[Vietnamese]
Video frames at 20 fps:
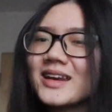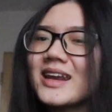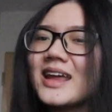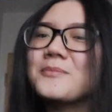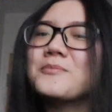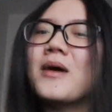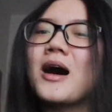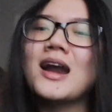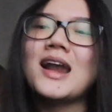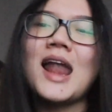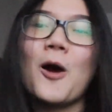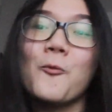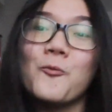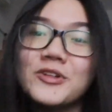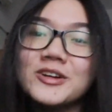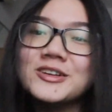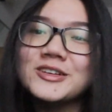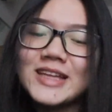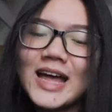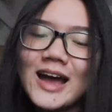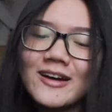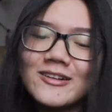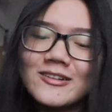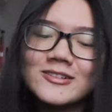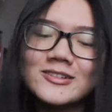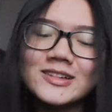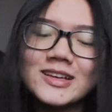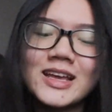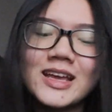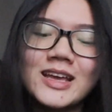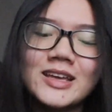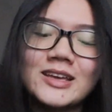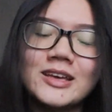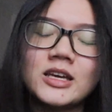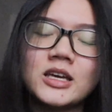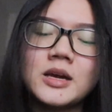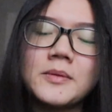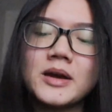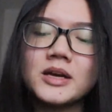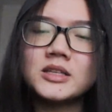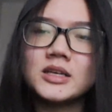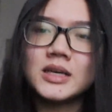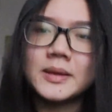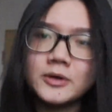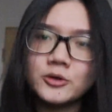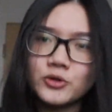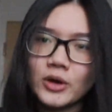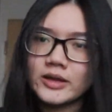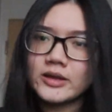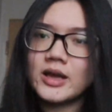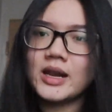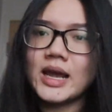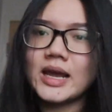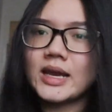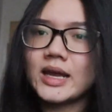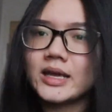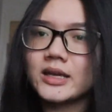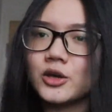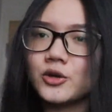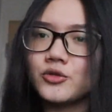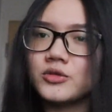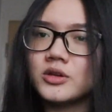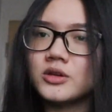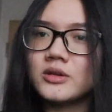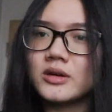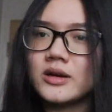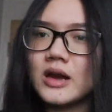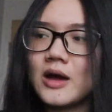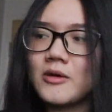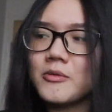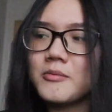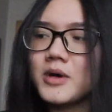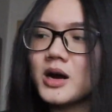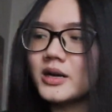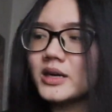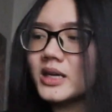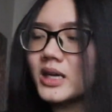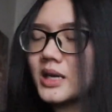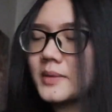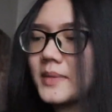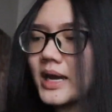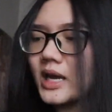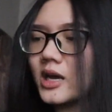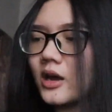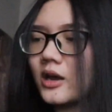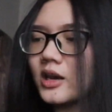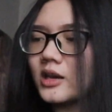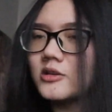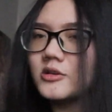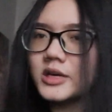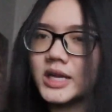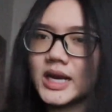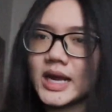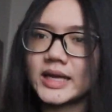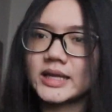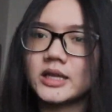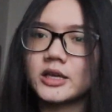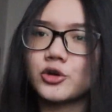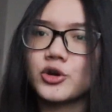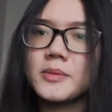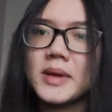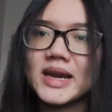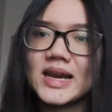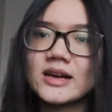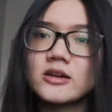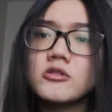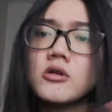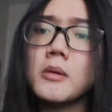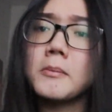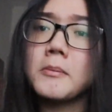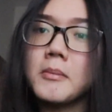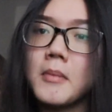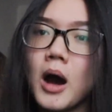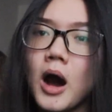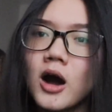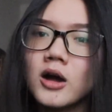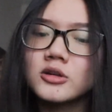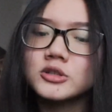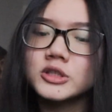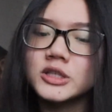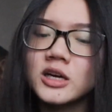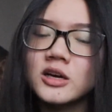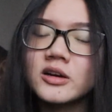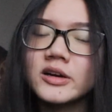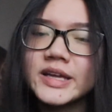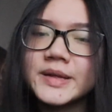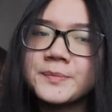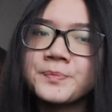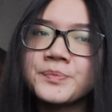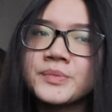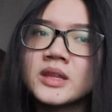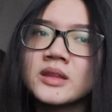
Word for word: đang mở lòng với người ta hơn thì các bạn có thể cầm điện thoại như thế này này kiểu như là để một bên đấy các bạn có thể lướt thế này thì các bạn đang rất là mở người hơn ấy